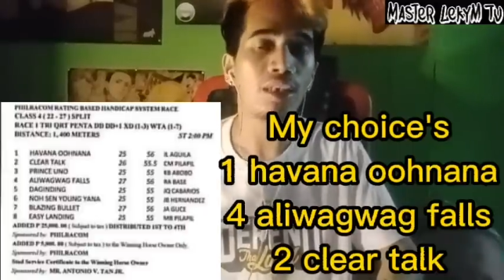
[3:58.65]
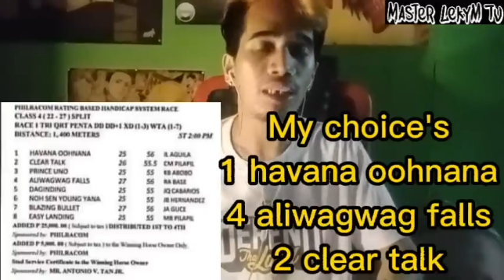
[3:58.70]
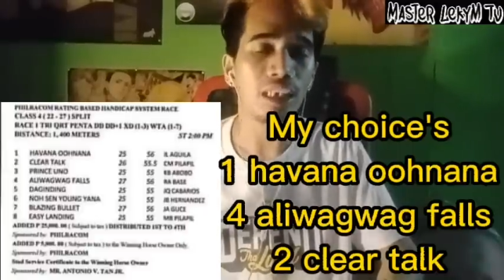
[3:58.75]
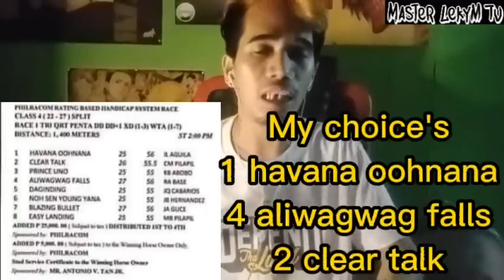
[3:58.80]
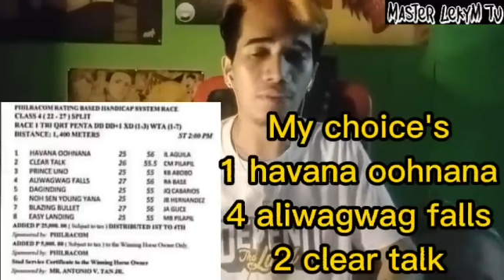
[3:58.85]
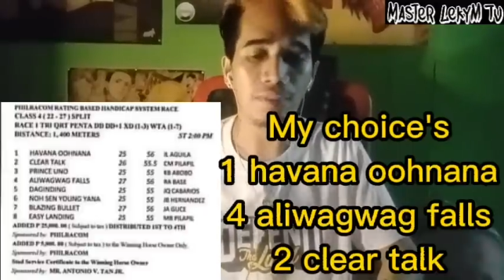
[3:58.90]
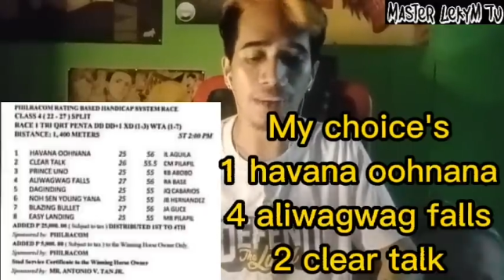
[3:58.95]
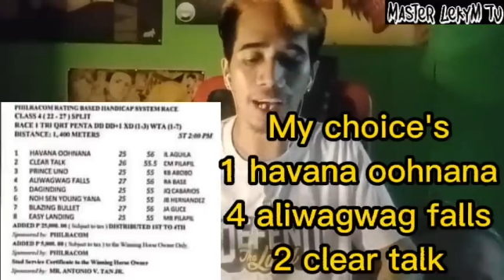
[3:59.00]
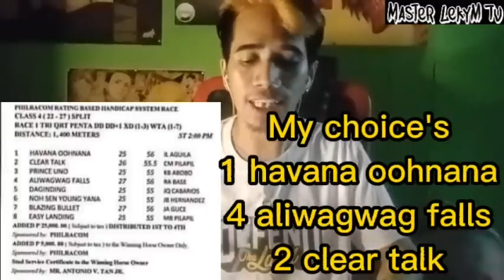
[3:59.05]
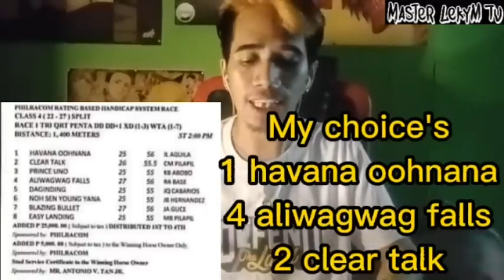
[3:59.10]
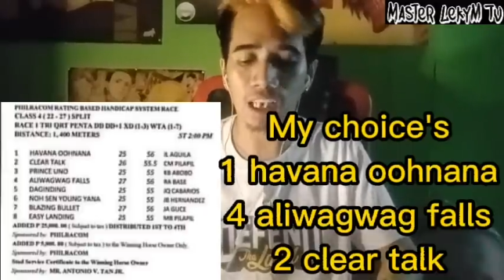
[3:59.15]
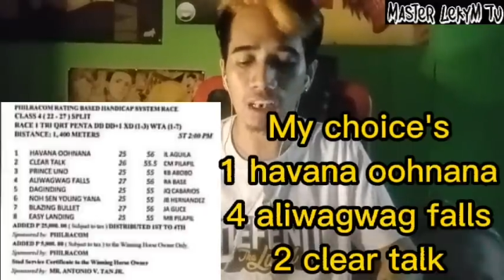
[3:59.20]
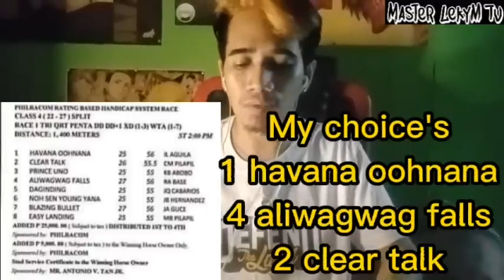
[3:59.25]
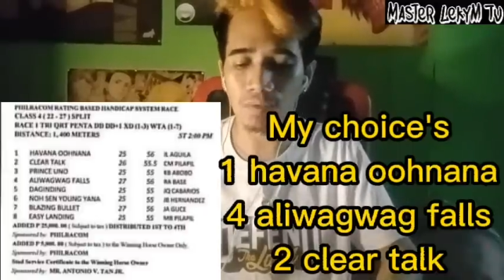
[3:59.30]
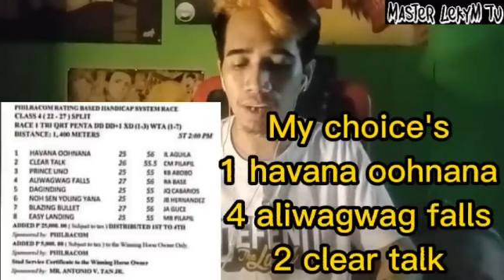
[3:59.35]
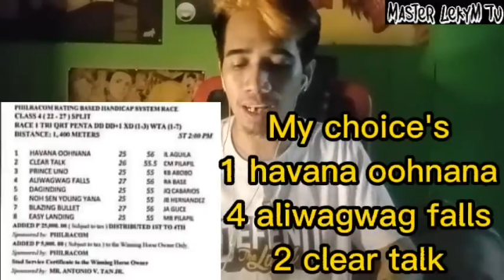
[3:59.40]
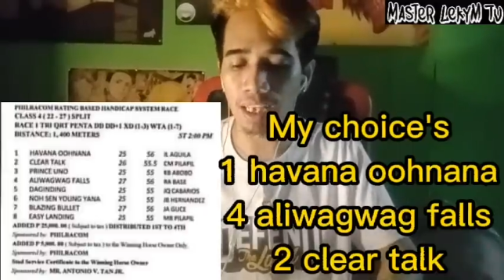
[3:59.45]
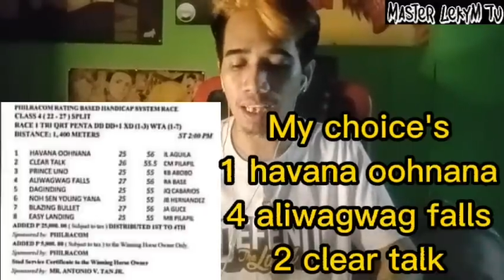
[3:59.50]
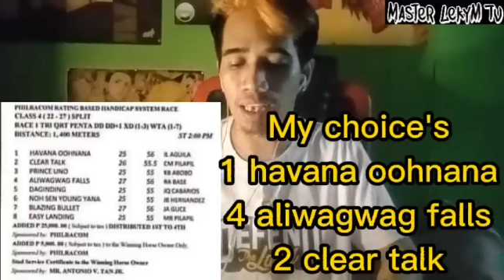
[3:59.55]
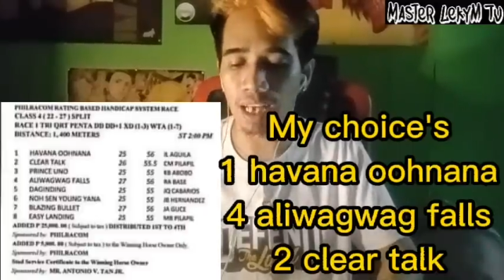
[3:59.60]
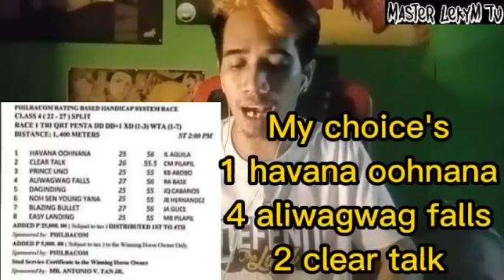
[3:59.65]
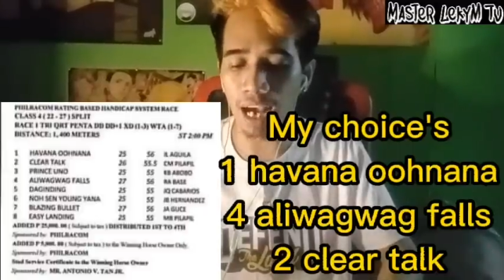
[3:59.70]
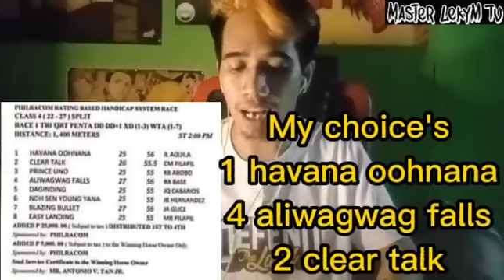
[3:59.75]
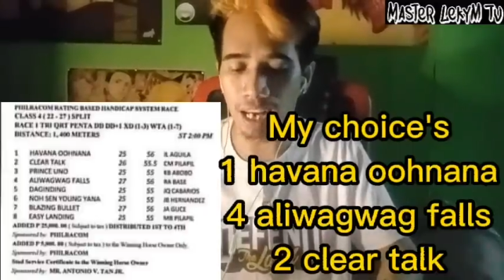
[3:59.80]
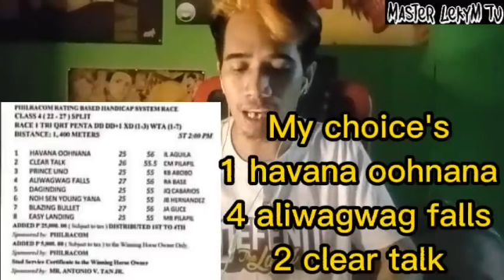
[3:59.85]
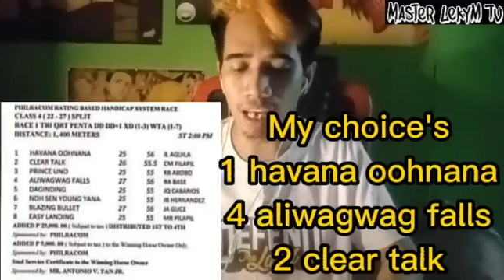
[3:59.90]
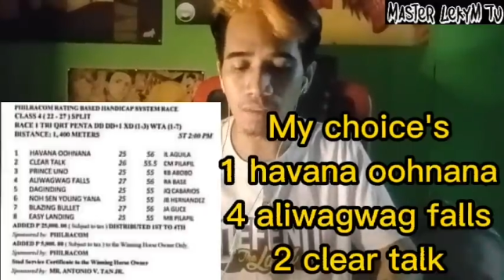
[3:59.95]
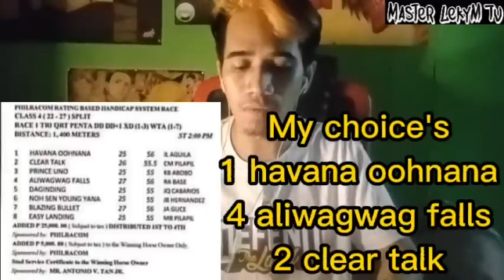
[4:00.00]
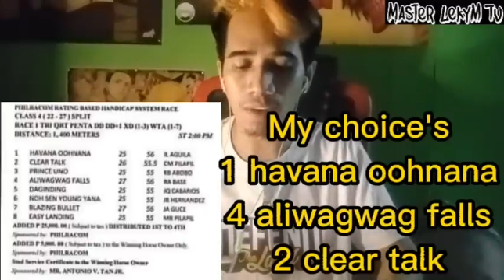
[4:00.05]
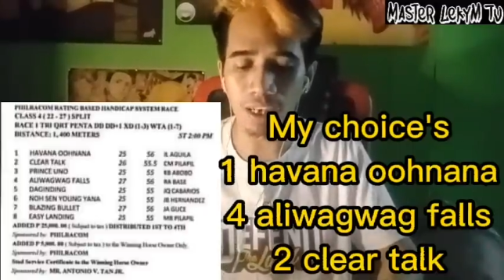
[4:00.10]
Same rider pa rin.
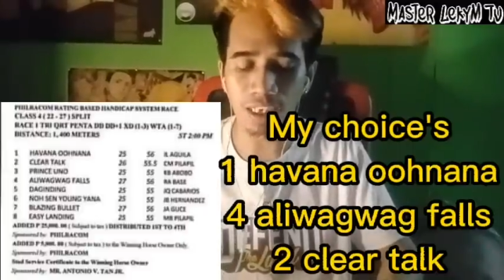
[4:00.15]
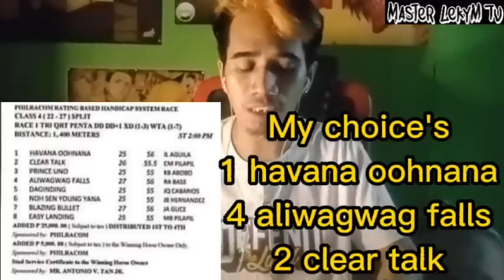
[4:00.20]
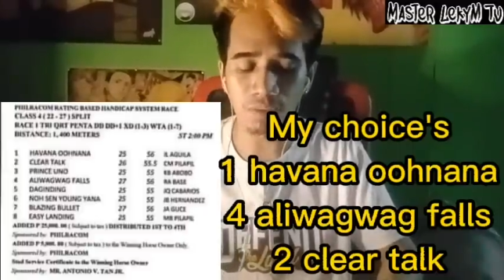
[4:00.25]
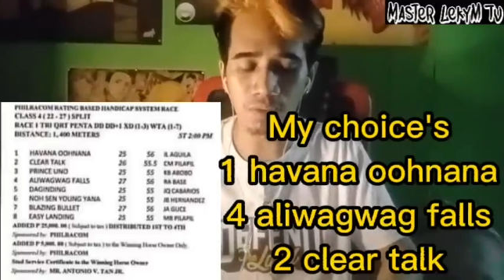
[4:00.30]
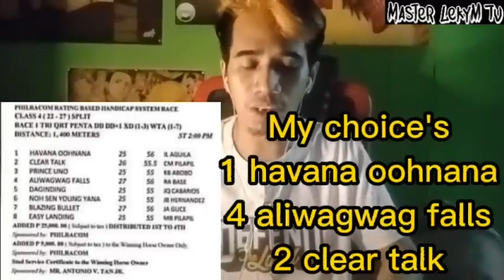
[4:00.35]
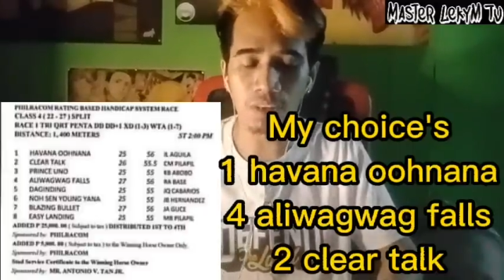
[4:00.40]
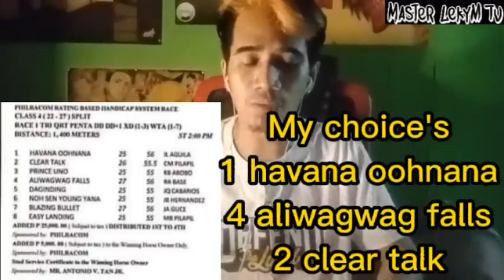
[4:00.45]
RA Bassi